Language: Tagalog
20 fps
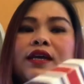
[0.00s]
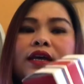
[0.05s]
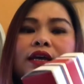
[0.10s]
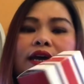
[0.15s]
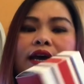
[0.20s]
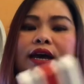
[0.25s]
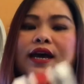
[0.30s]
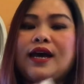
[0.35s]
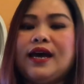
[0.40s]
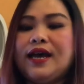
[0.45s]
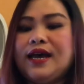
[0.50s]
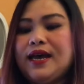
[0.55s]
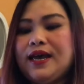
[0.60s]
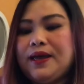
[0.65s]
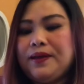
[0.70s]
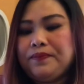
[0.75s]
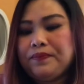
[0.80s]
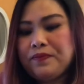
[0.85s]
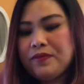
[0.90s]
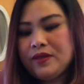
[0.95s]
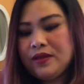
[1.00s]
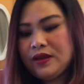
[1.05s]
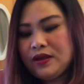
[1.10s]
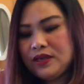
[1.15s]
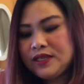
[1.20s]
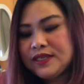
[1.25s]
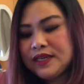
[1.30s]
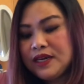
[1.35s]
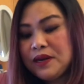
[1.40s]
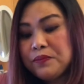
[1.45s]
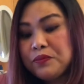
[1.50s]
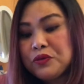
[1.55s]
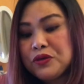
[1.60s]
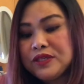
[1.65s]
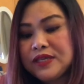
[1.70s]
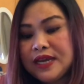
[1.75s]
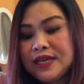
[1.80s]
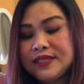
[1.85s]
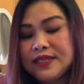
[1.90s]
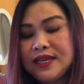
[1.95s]
Uh, isa rin po
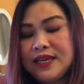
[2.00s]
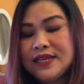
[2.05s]
sa isa,